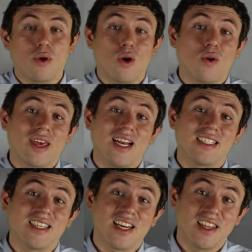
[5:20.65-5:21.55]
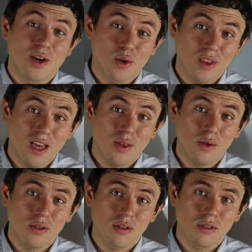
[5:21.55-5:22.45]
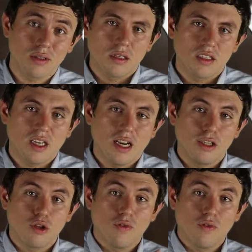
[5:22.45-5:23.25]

por lo que al ser derrotados, se les